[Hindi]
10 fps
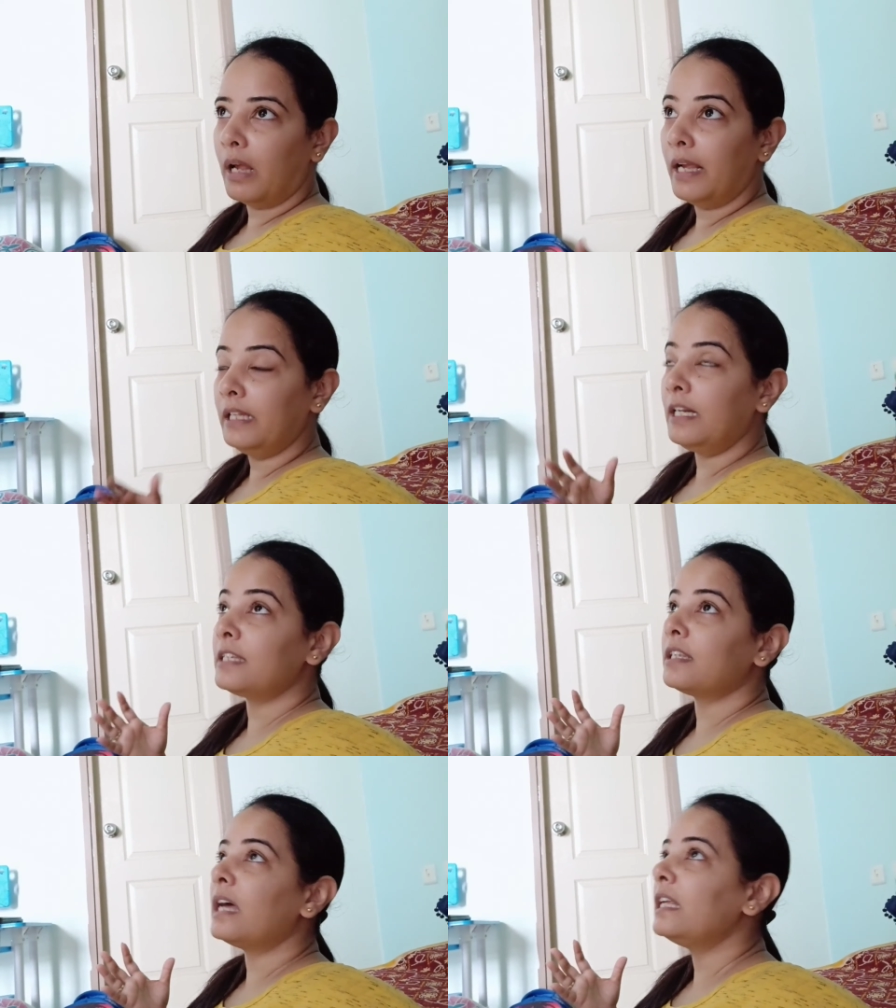इतनी
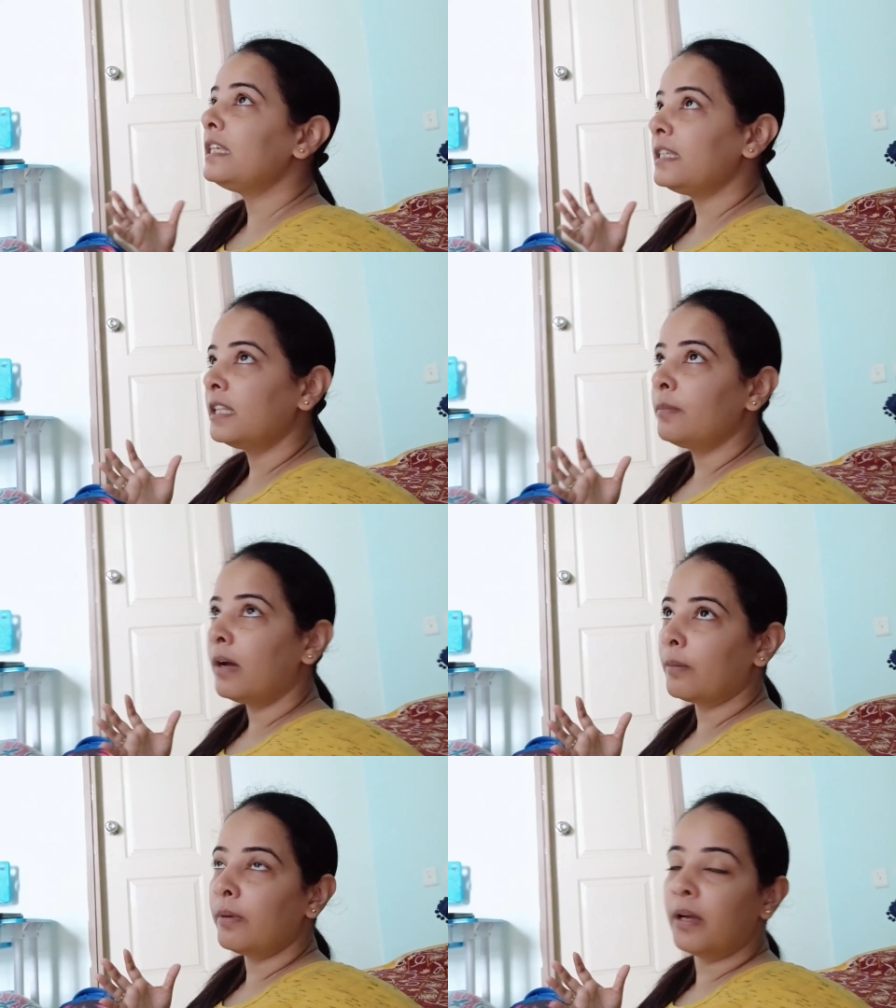सारी चीज़ें
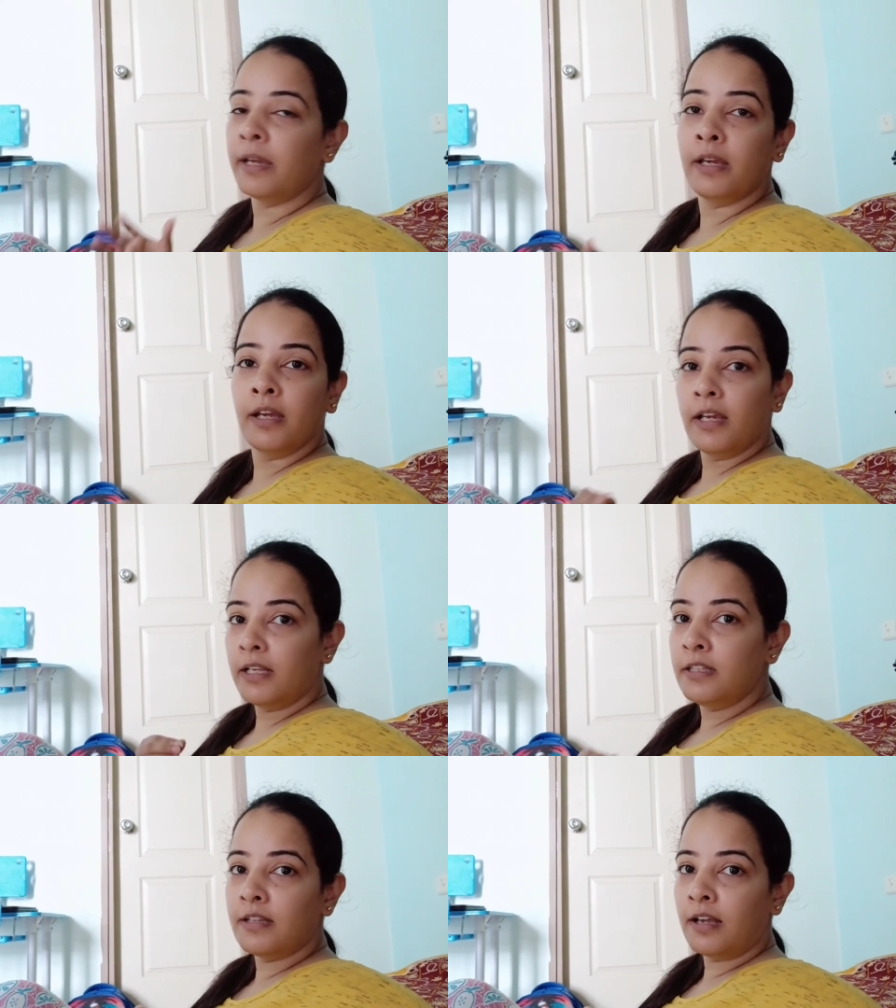दिमाग में आ गई
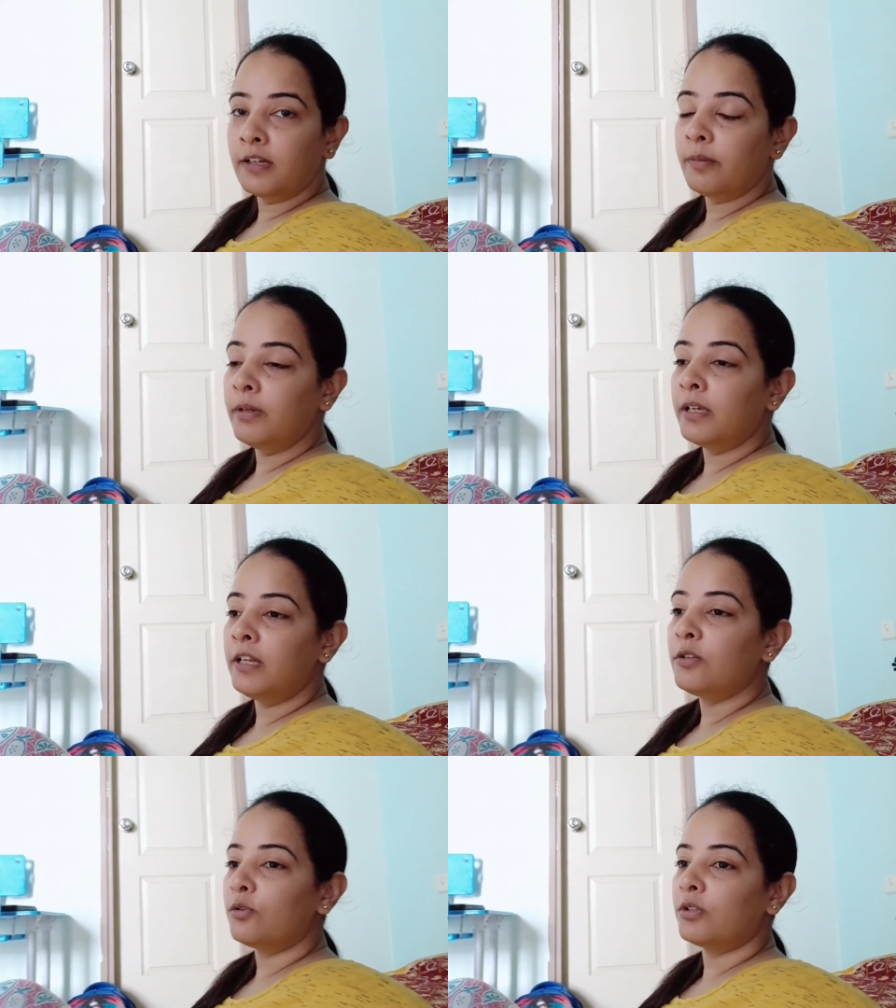इंसान कभी ये
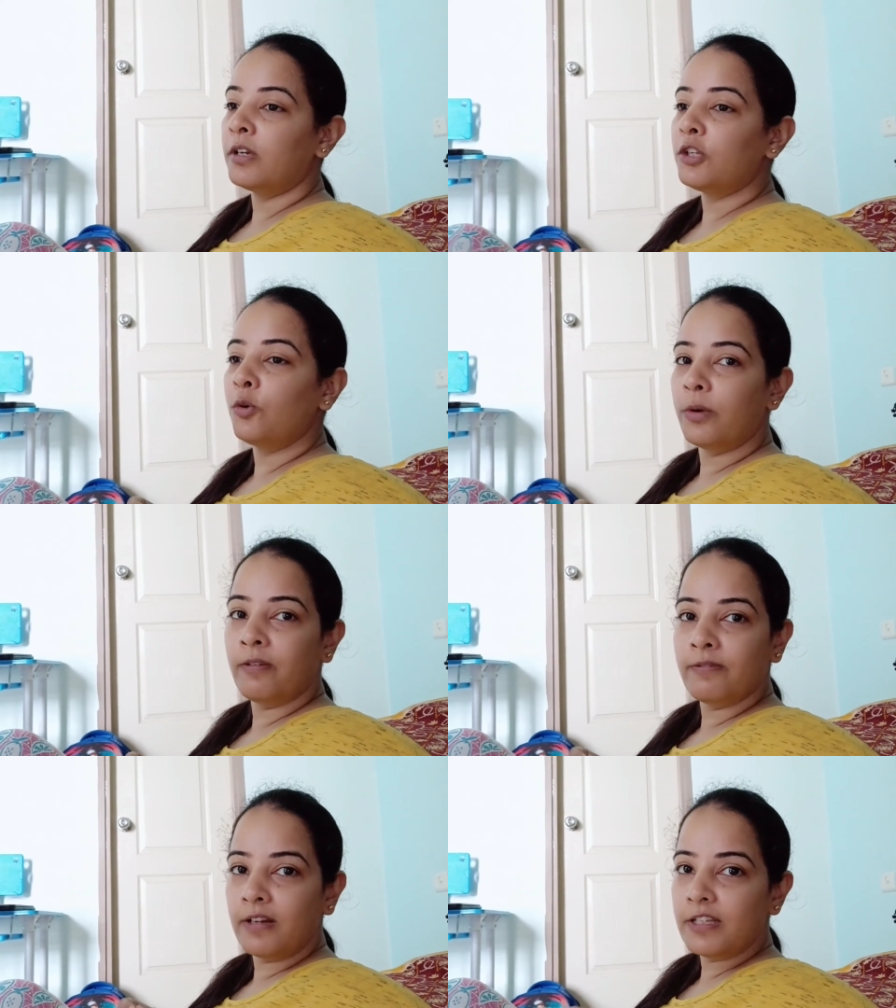नहीं सोचता कि
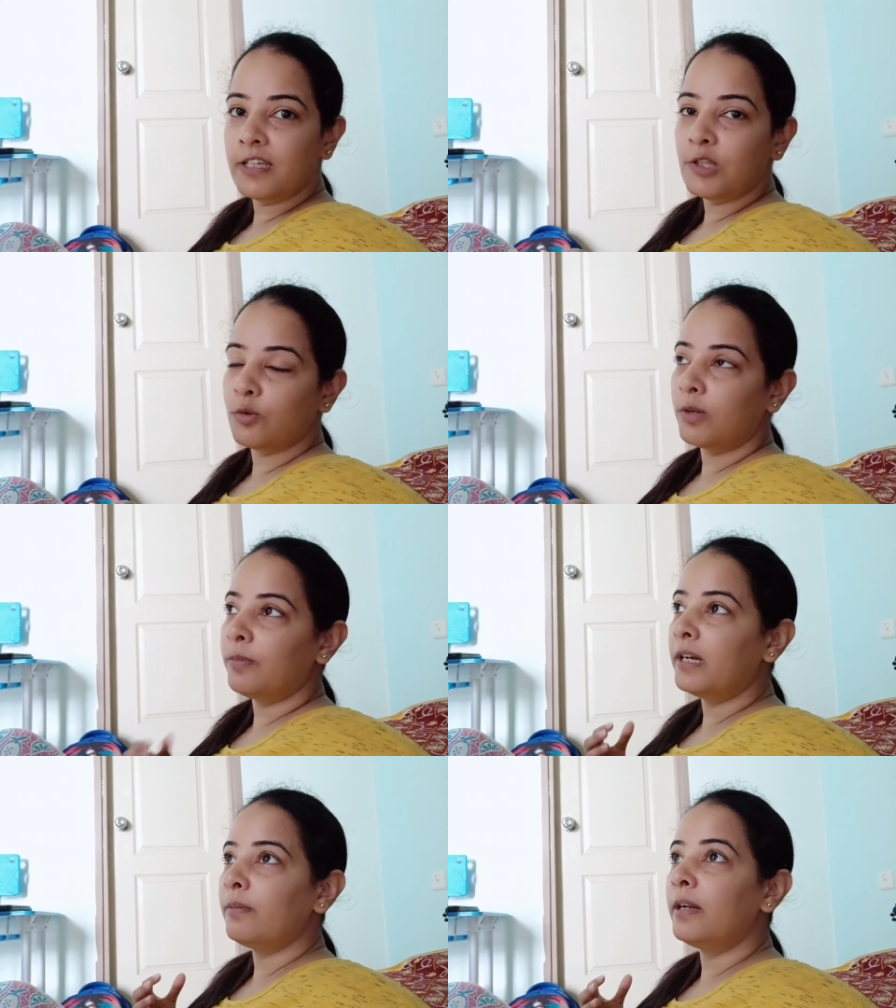छोटी वाली चीज़ होगी
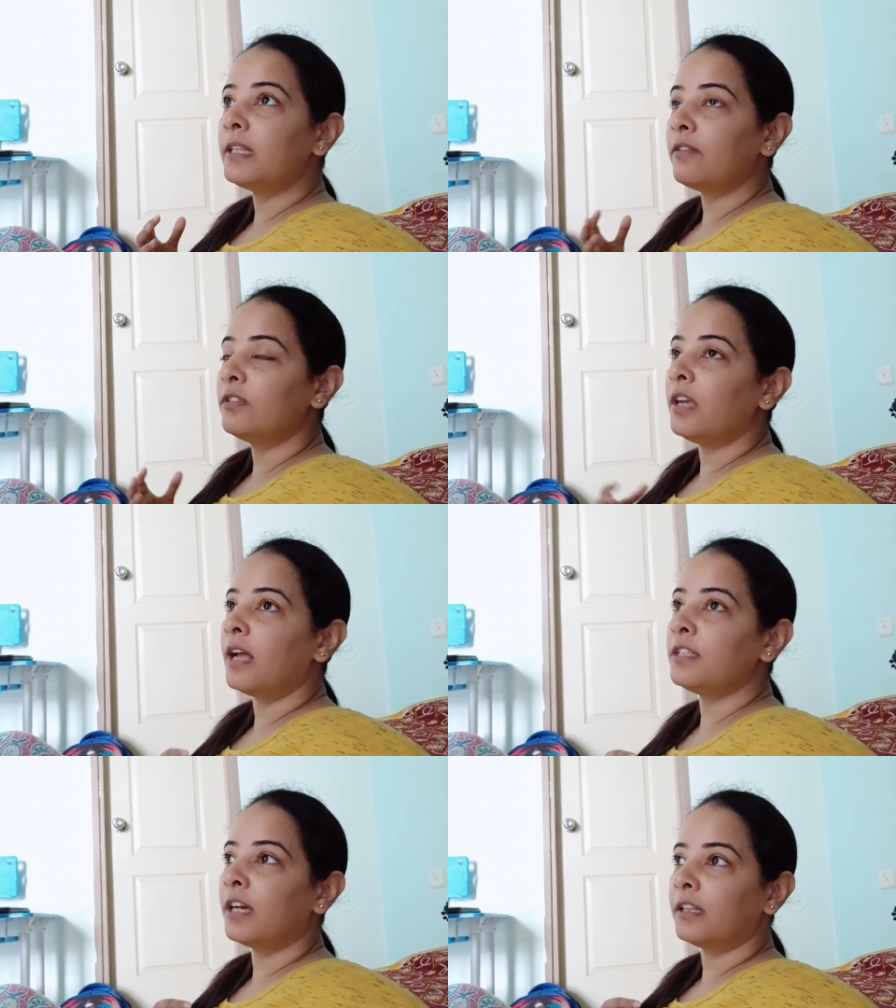बड़ी बड़ी तरफ
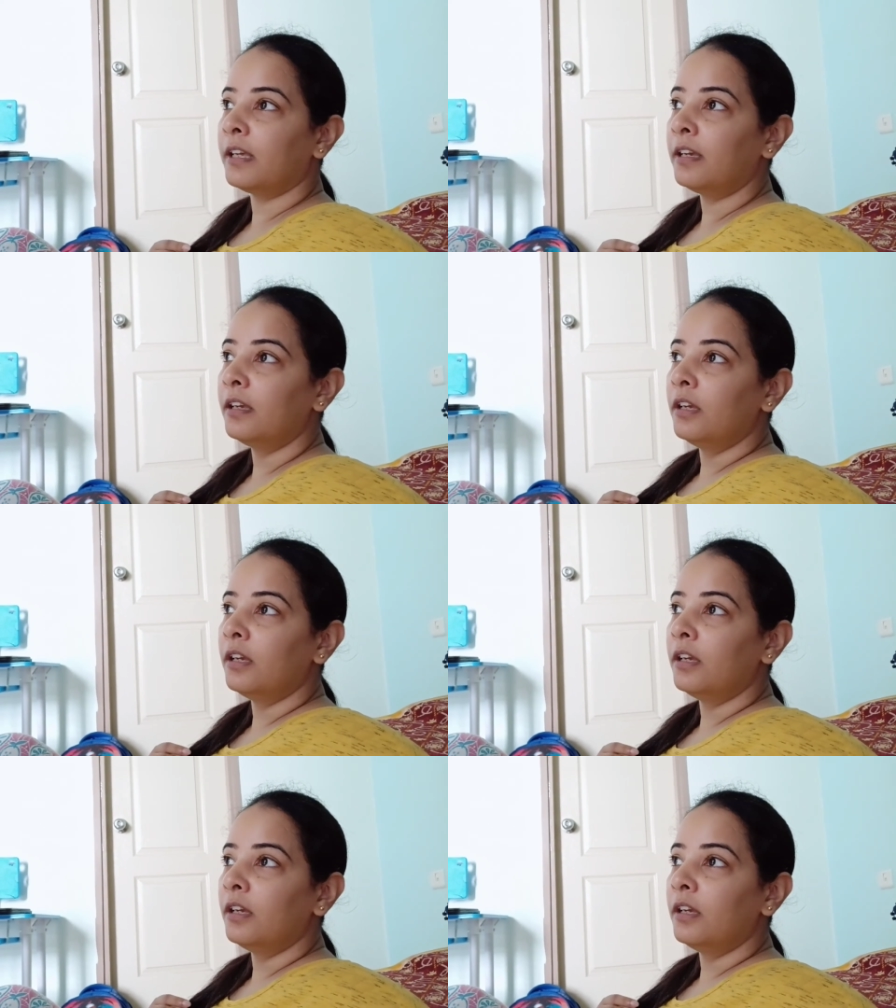ध्यान जाता है